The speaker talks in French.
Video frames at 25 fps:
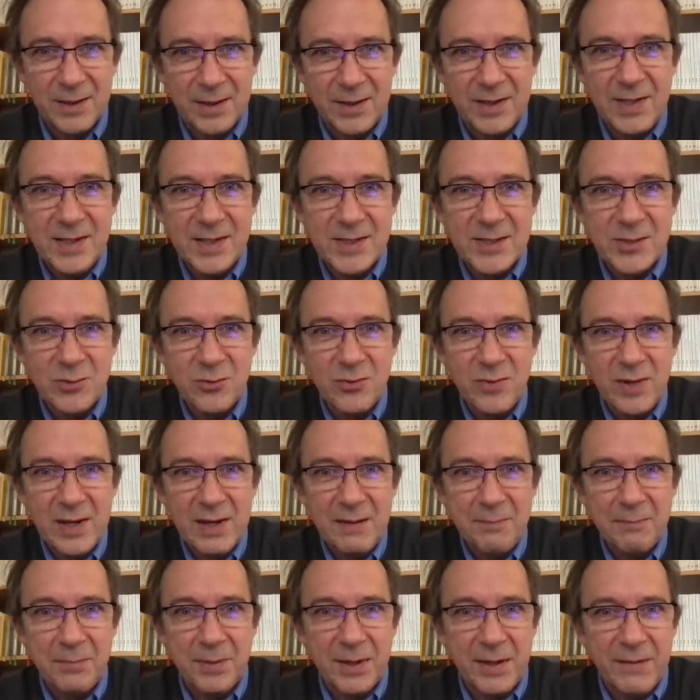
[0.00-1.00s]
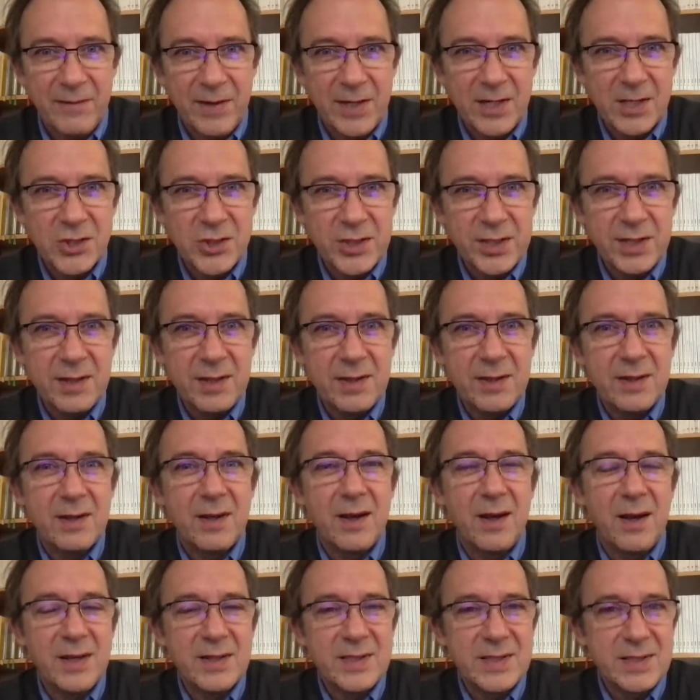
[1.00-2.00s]
Qui sont les privilégiés
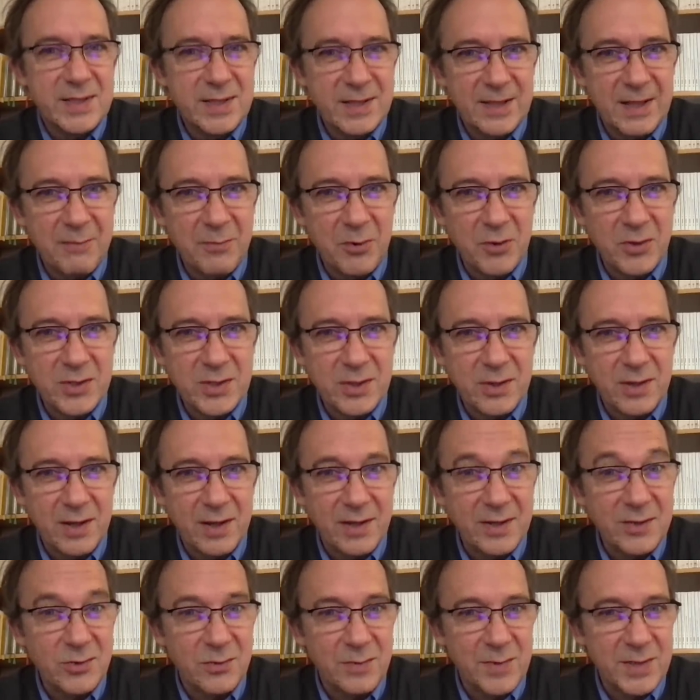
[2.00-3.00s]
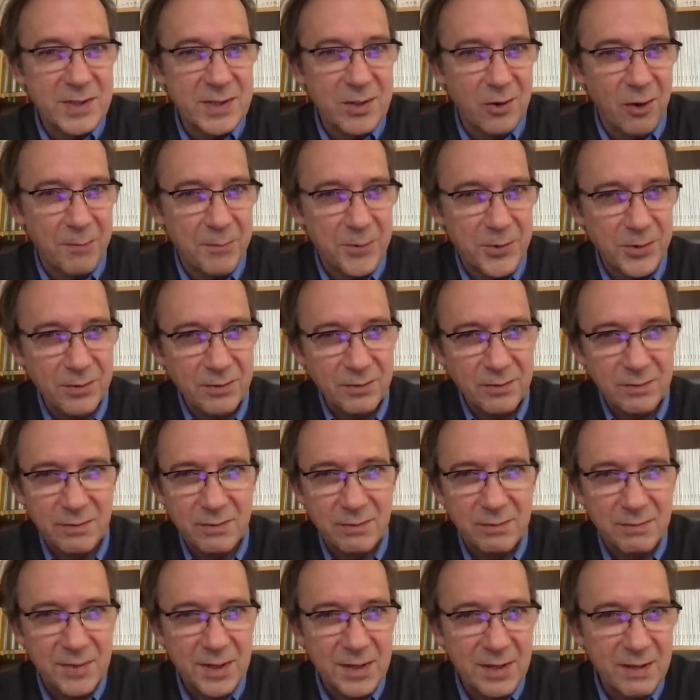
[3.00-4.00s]
grâce à cet apport solaire Ce sont mes scorpions,
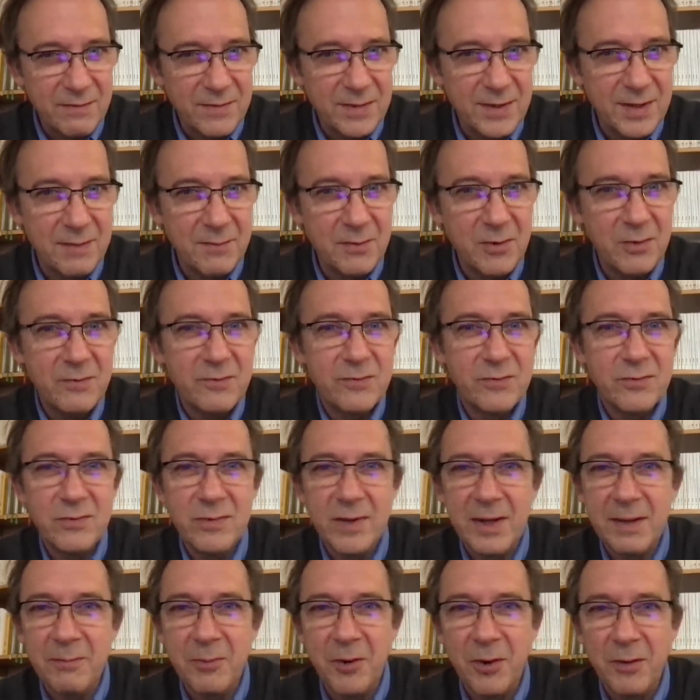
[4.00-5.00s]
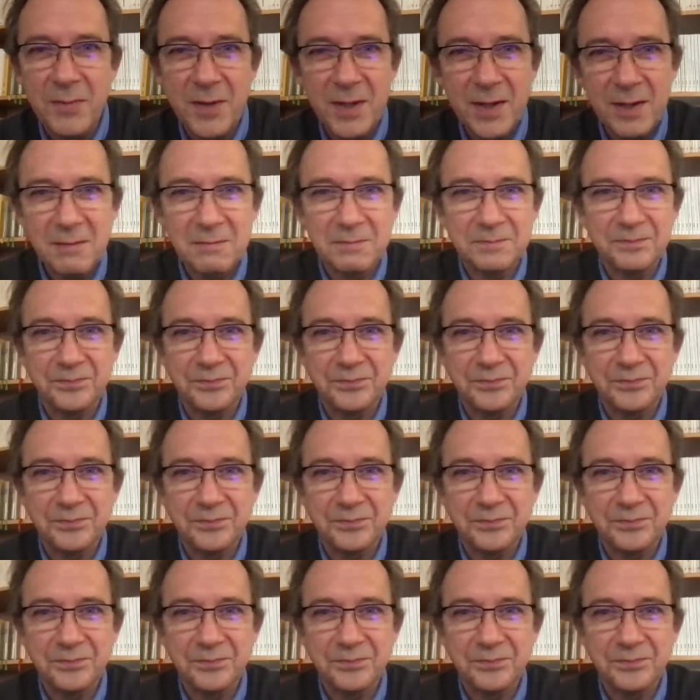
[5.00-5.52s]
bien évidemment, vous les premiers,